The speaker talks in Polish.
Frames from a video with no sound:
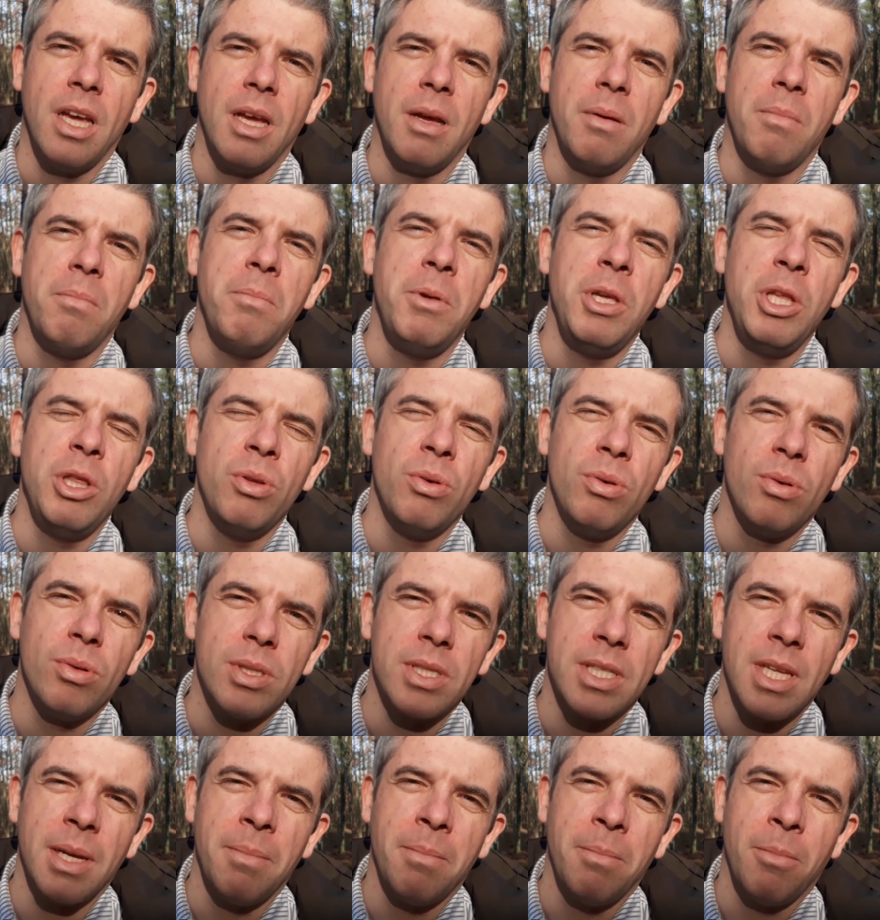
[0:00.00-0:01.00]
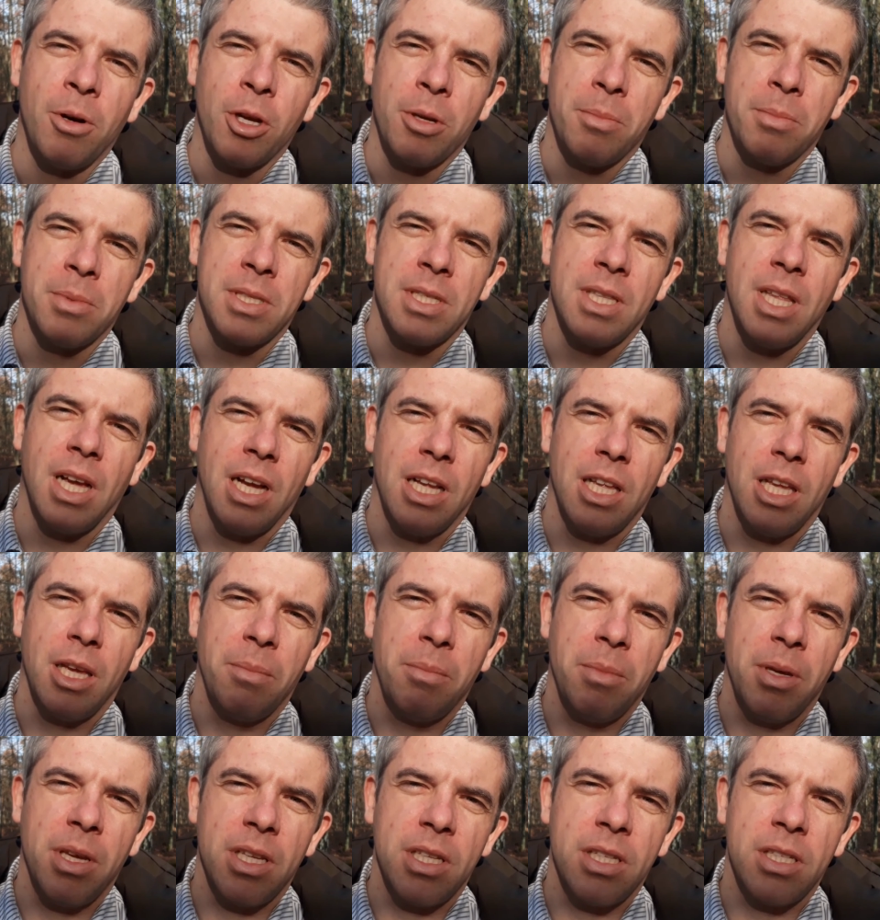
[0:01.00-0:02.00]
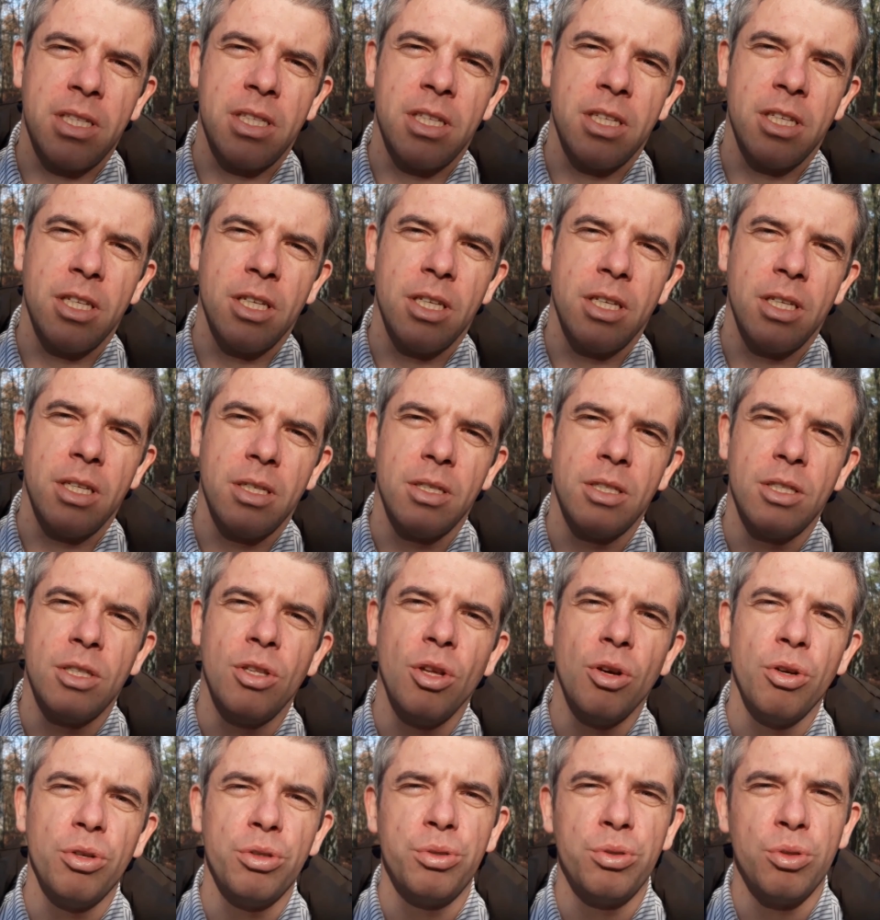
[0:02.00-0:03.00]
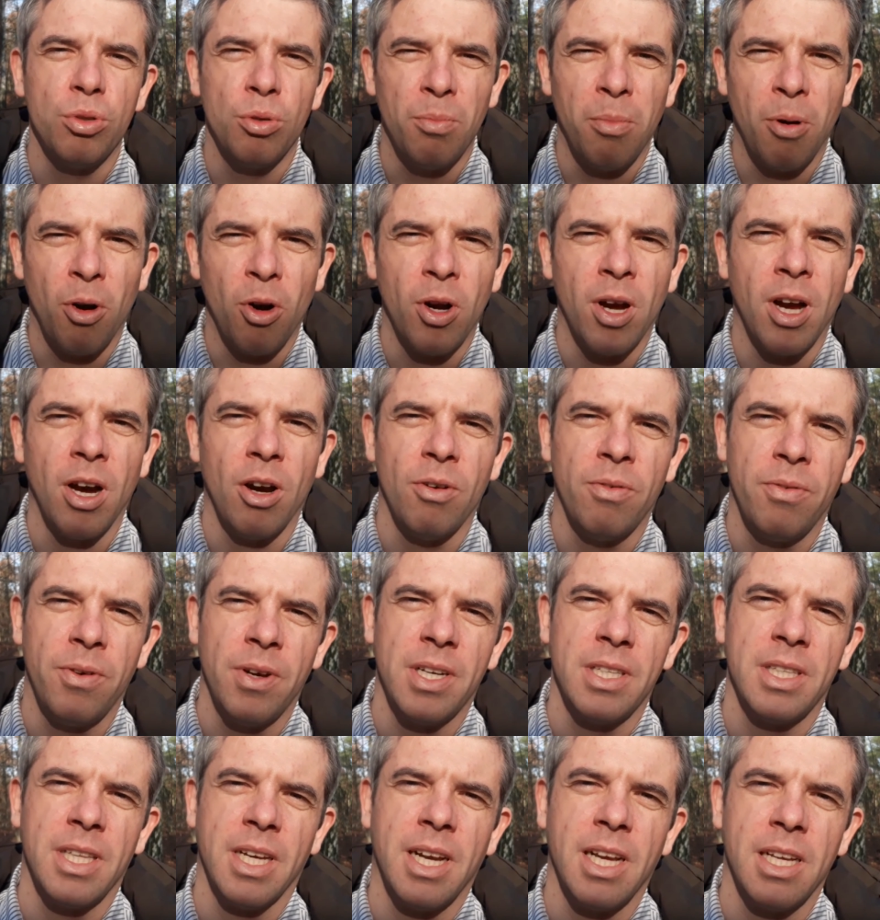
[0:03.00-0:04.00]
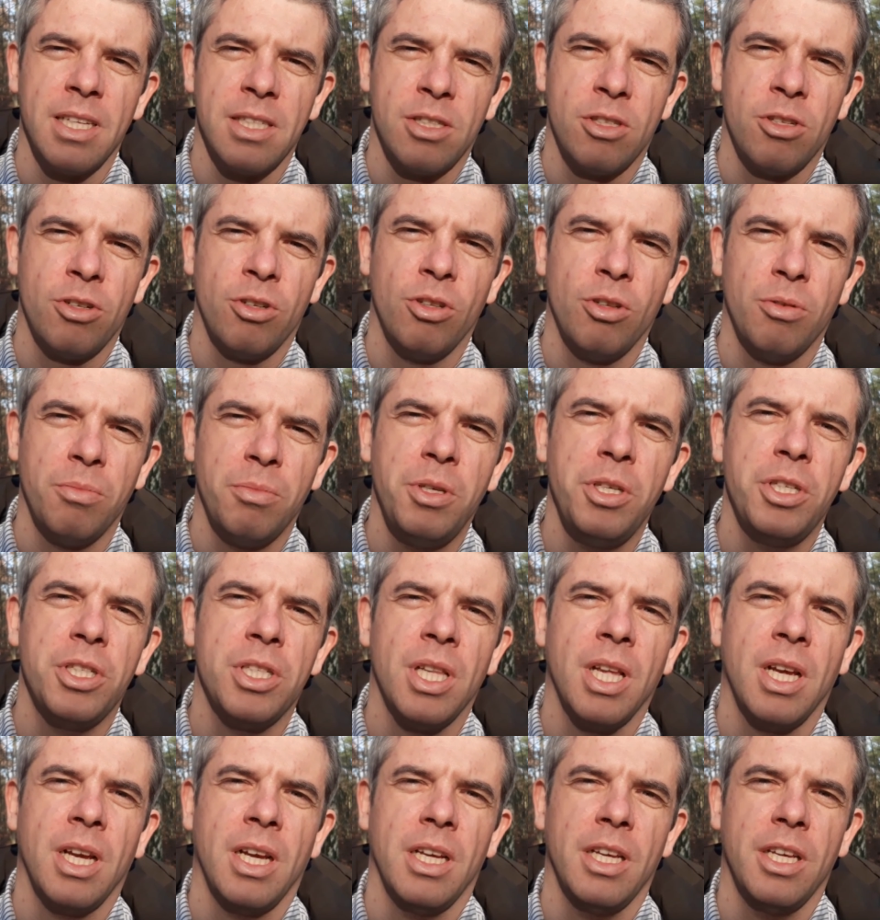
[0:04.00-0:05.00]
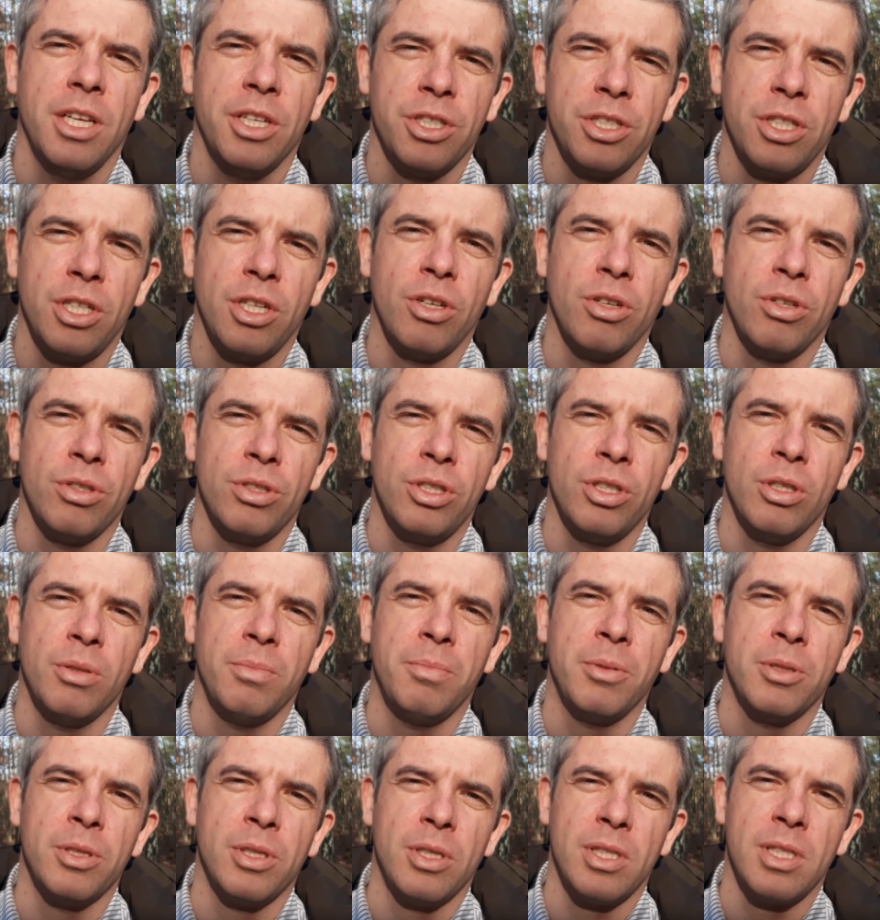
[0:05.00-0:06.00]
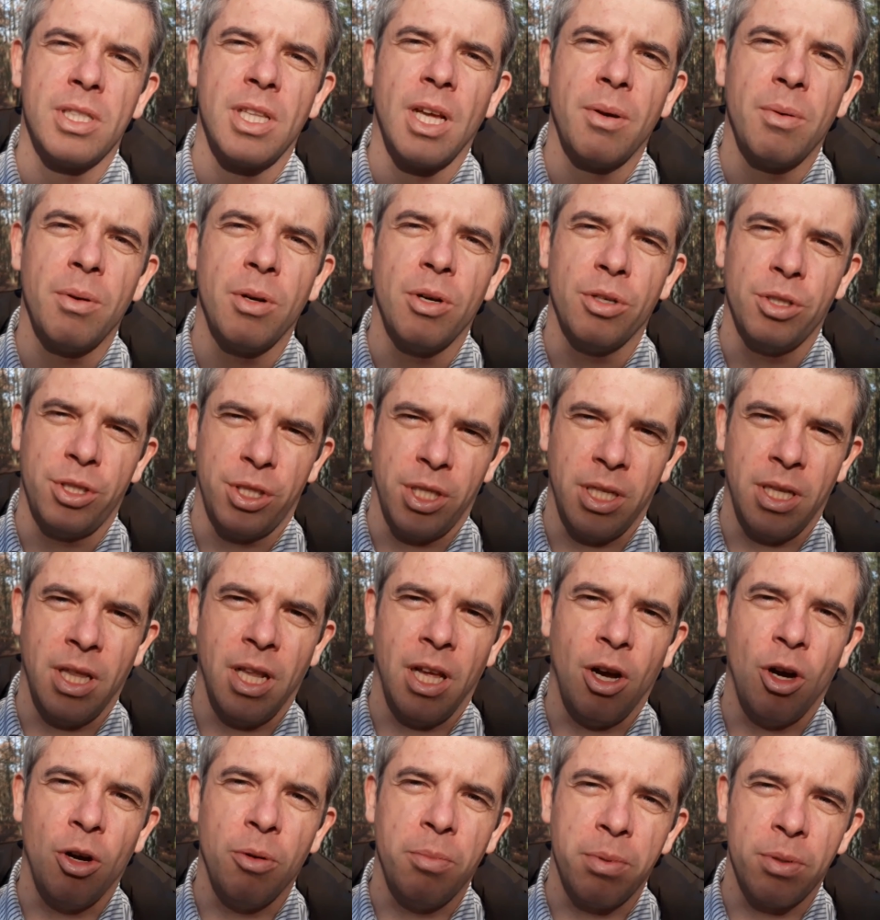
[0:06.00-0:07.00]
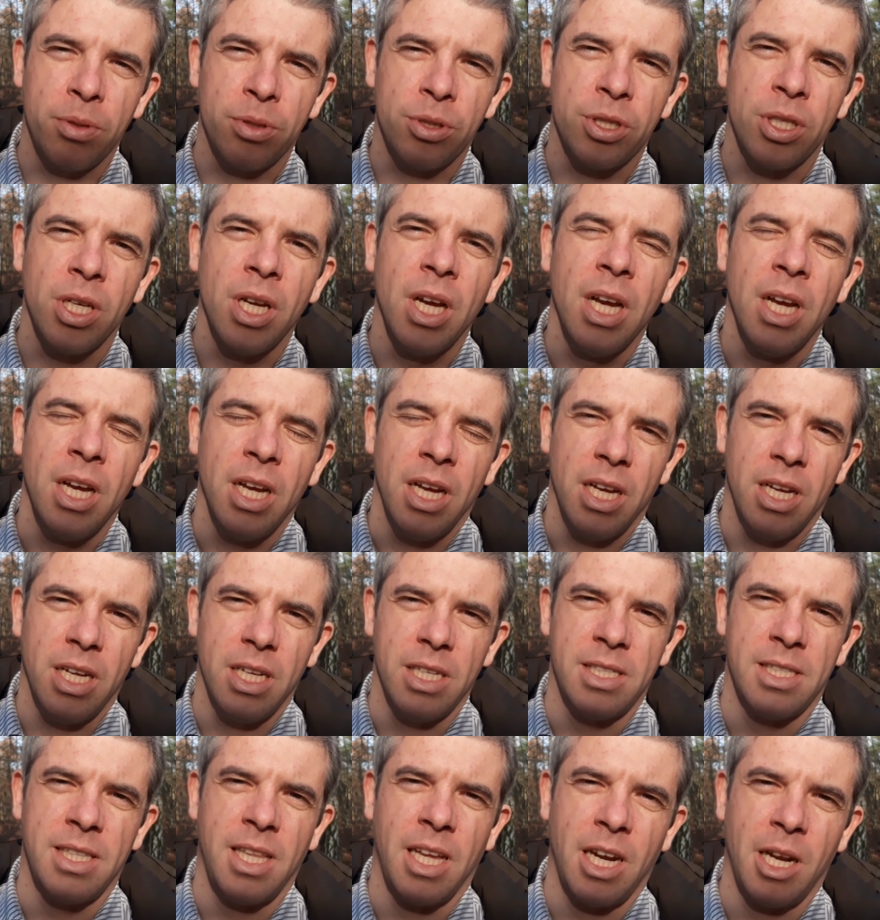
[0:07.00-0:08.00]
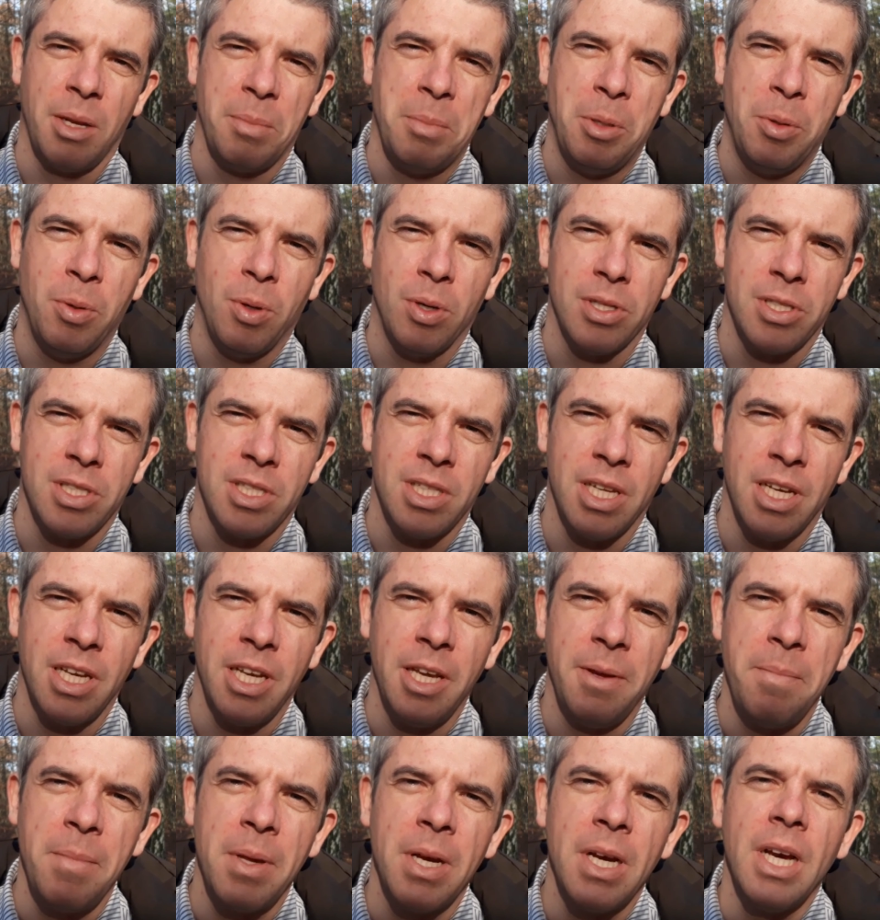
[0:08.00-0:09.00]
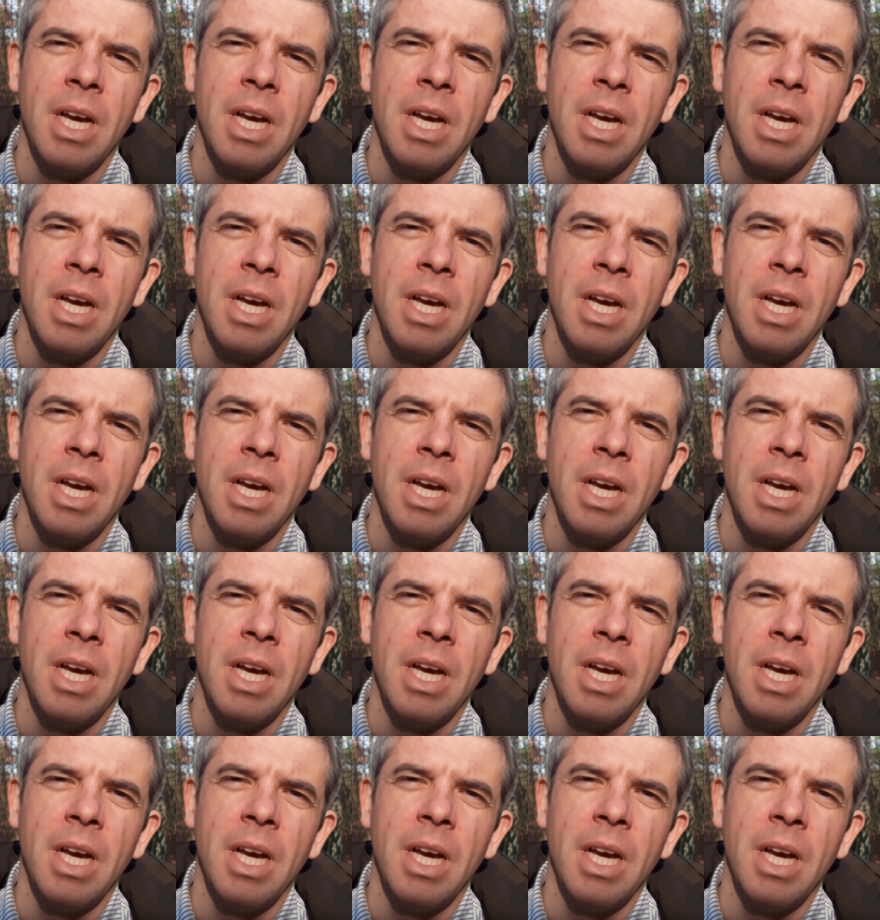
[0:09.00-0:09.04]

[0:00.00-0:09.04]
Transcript: Minusem moim zdaniem jest dość uboga oferta gastronomiczna, jeżeli chodzi o pozostałe osiedla oprócz e, Starej Miłosnej.